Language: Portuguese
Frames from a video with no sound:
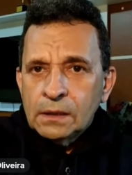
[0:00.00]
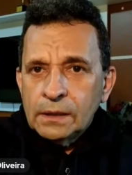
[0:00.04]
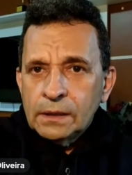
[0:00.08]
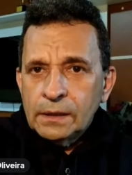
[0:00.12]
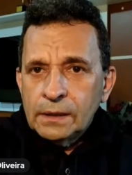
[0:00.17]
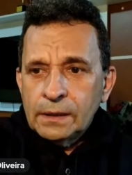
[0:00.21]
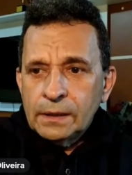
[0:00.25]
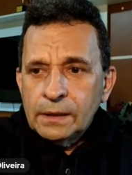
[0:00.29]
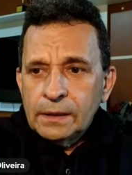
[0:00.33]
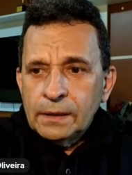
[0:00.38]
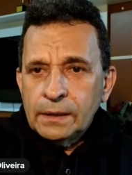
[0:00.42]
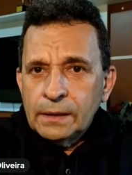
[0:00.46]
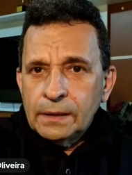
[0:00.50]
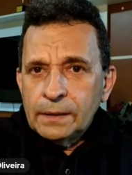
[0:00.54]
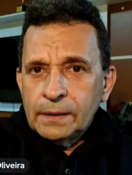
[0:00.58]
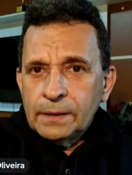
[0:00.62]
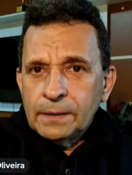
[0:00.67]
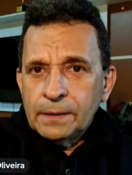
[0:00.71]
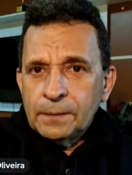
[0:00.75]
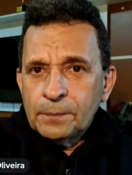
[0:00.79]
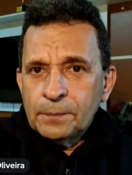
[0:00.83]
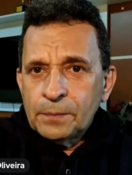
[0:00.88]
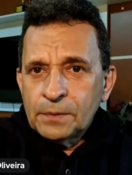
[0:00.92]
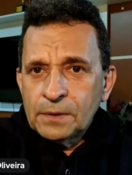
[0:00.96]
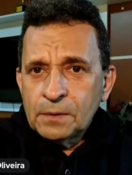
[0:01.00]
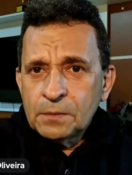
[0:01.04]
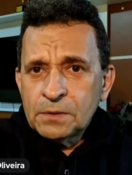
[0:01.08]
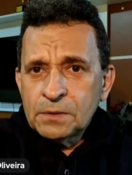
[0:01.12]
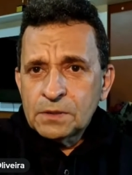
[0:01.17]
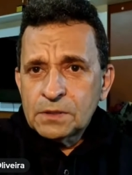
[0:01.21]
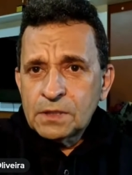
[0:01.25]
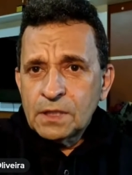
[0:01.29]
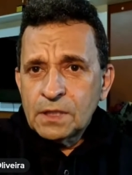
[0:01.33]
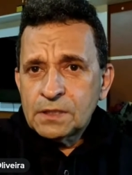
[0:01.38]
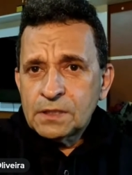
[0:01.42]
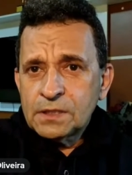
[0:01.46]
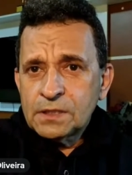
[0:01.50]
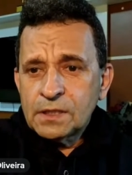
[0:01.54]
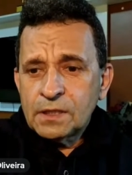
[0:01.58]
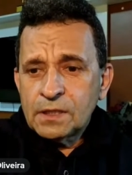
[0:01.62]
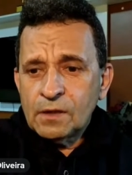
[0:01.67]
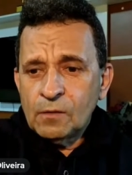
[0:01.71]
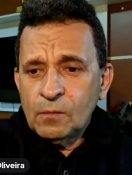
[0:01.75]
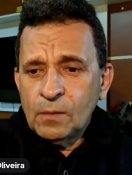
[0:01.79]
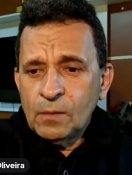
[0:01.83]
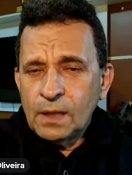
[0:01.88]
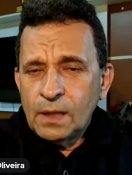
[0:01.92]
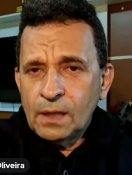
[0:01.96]
é, podemos dizer assim
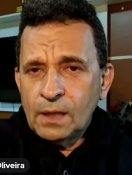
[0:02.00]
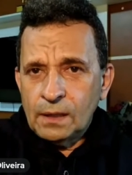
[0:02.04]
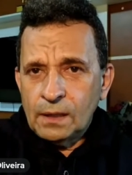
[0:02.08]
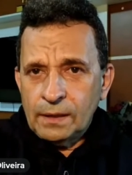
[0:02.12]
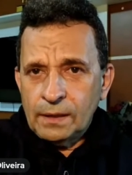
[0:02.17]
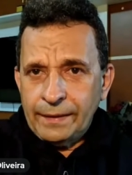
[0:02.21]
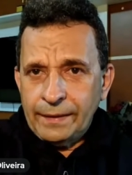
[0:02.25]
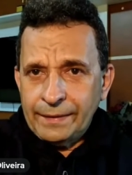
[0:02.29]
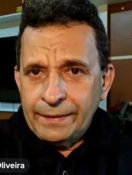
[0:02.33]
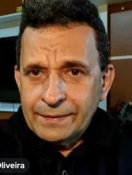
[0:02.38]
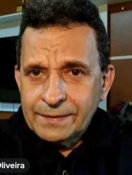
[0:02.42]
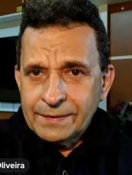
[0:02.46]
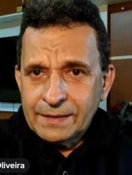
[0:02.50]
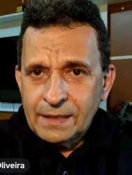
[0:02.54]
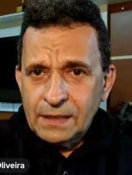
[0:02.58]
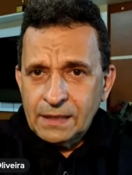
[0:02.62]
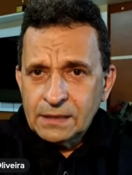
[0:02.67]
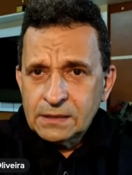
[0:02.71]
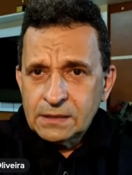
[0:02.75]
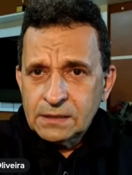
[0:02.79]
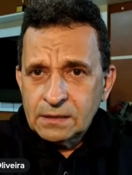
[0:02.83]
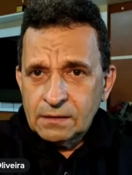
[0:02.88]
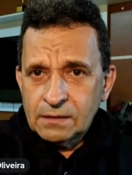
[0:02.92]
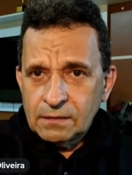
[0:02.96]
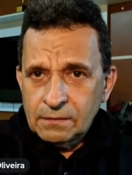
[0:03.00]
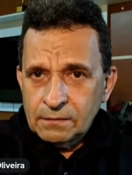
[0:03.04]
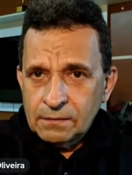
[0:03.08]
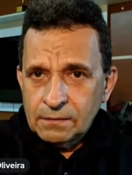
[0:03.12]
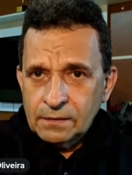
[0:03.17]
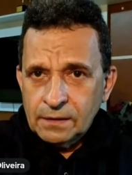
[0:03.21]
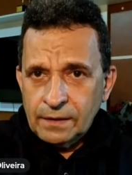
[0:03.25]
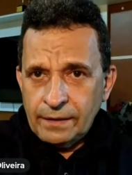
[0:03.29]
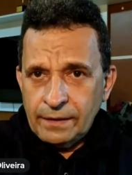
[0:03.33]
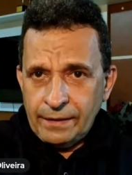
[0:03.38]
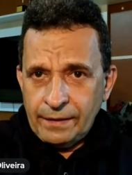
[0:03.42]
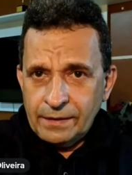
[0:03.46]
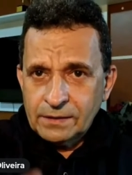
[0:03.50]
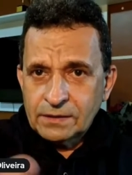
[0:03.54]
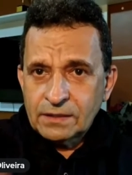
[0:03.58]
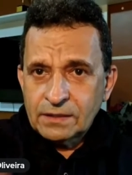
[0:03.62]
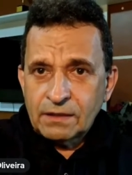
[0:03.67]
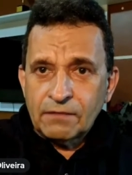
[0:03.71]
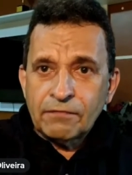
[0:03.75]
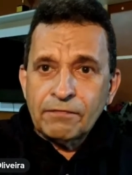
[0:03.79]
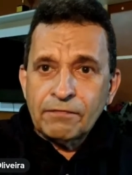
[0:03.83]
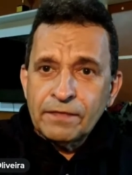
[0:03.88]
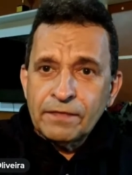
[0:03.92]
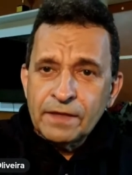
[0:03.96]
que é uma essência
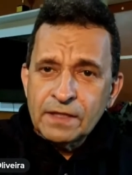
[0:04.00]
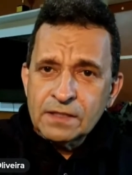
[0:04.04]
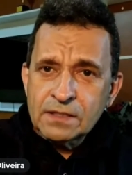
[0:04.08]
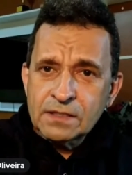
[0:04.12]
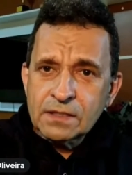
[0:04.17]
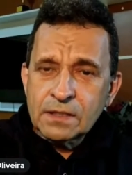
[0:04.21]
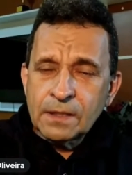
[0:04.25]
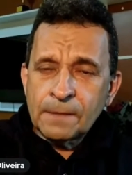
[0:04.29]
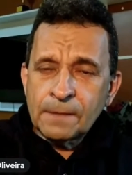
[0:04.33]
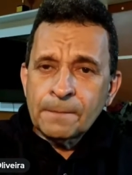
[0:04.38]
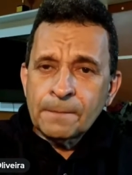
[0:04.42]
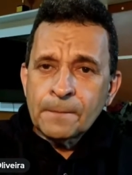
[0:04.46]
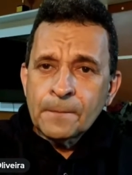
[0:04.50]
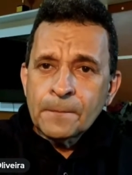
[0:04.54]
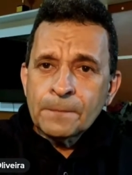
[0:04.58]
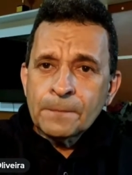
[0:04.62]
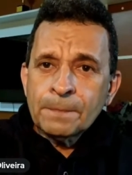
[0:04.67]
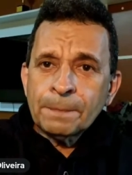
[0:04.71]
extrafísica